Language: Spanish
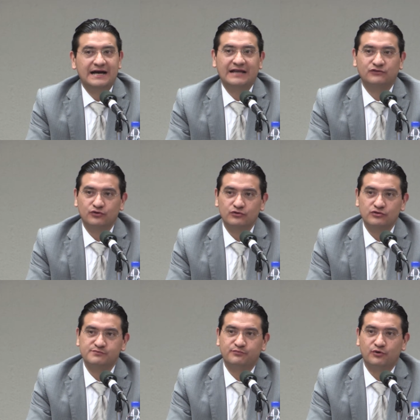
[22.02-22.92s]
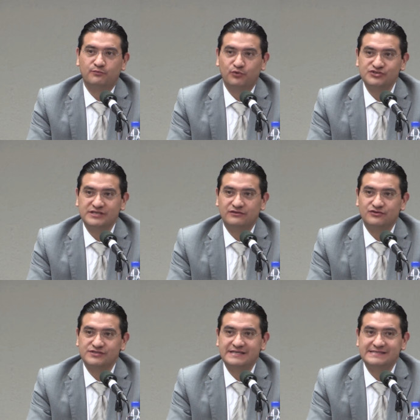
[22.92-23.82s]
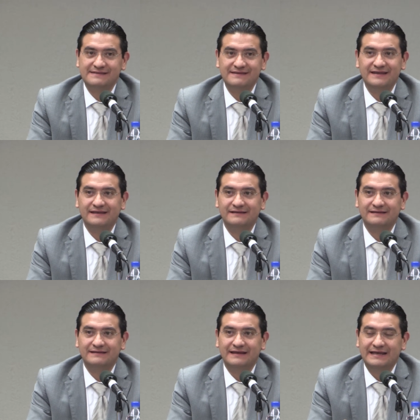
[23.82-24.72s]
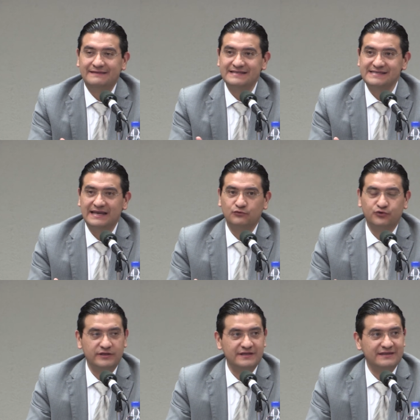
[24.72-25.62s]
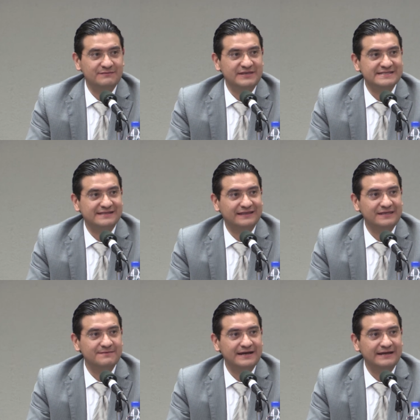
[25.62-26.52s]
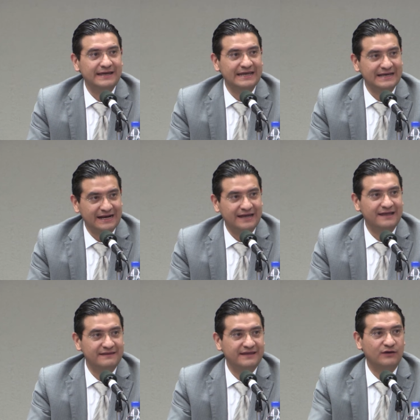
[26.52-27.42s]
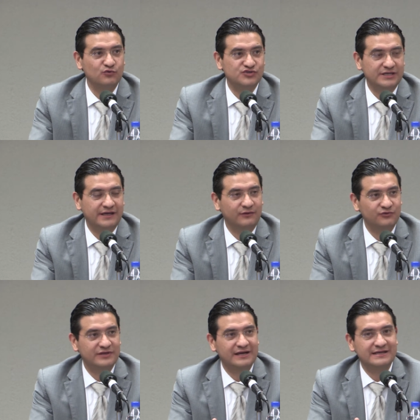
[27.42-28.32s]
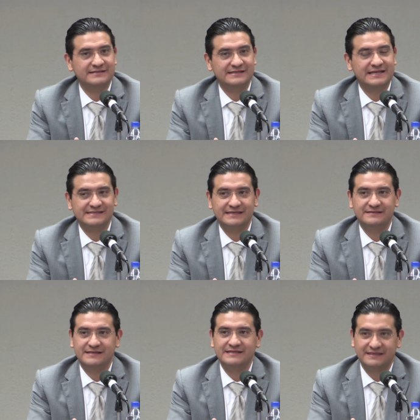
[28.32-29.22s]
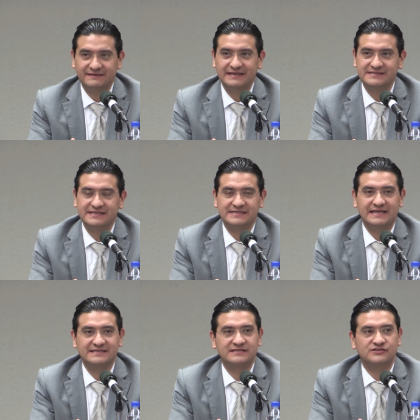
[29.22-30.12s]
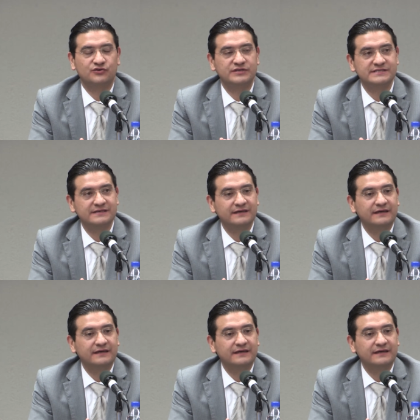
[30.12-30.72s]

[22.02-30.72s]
a todos los propósitos que se tienen desde la autoridad administrativa encargada de ejecutar las, sentencias y las sanciones.